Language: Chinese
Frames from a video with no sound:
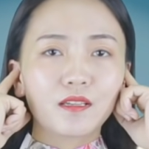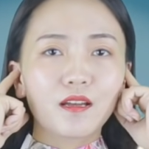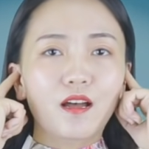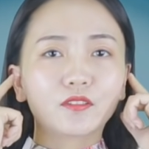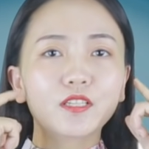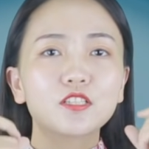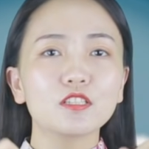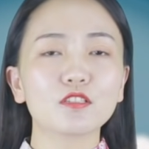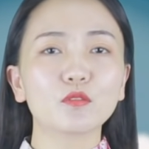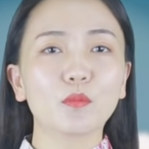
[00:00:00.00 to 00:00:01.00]
好，那这
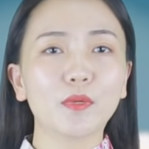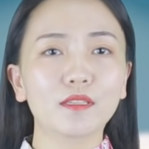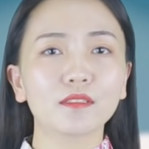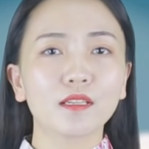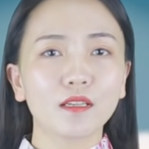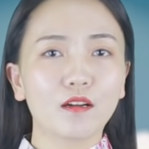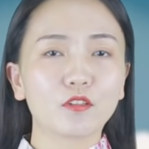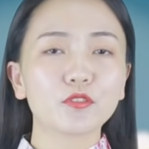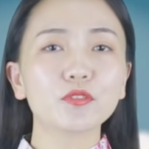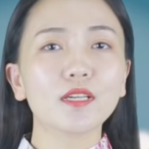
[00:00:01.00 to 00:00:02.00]
是我们
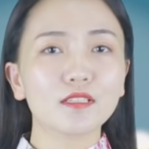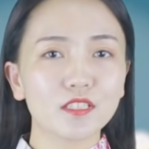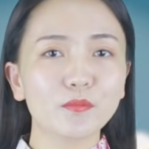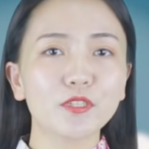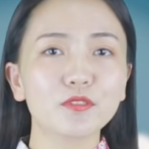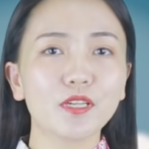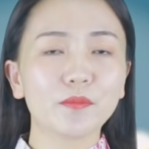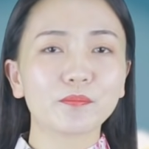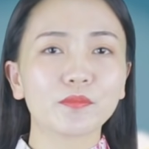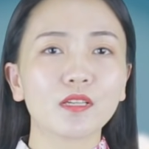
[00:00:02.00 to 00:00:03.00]
耳穴神门
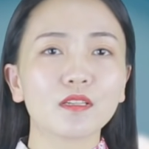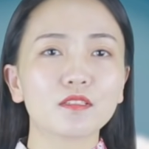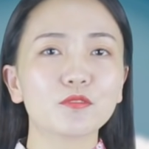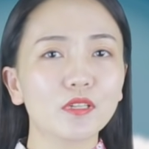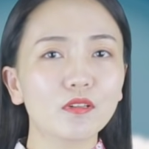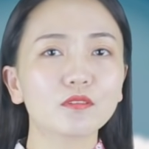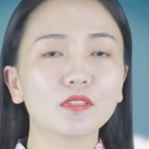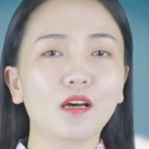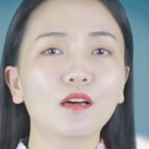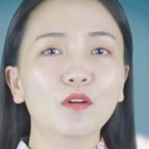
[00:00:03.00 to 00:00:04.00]
穴。最后
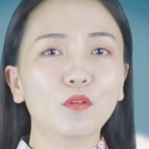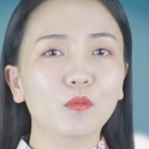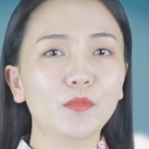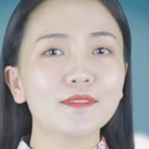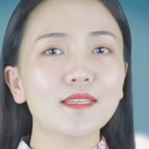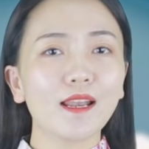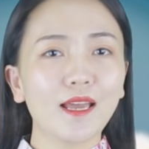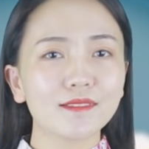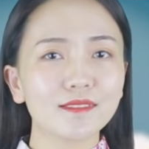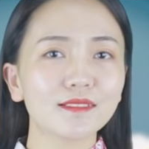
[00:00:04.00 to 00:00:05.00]
呢，我们再
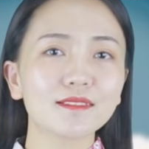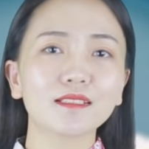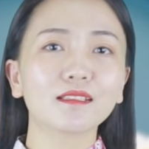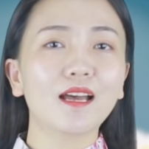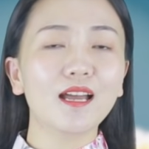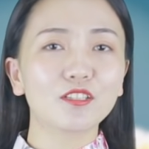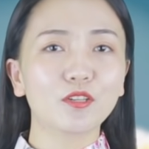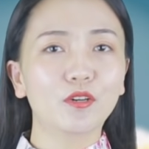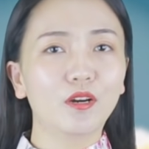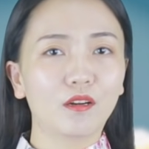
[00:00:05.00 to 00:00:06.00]
来轻轻的按
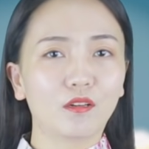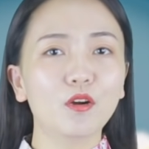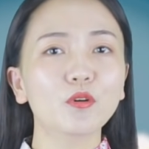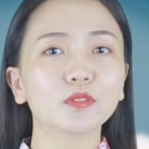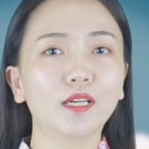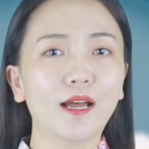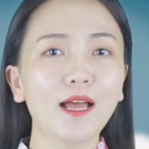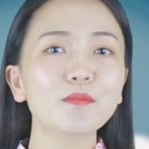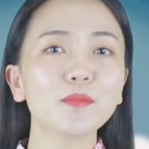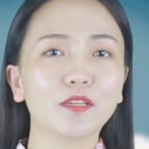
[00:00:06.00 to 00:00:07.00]
揉耳后的
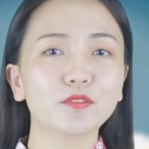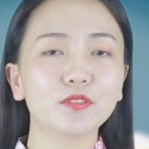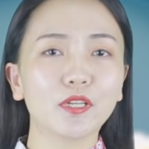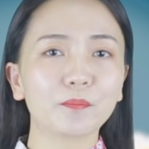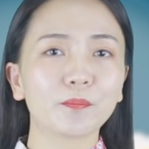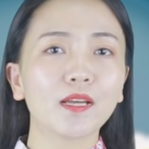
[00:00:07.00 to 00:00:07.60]
安眠穴。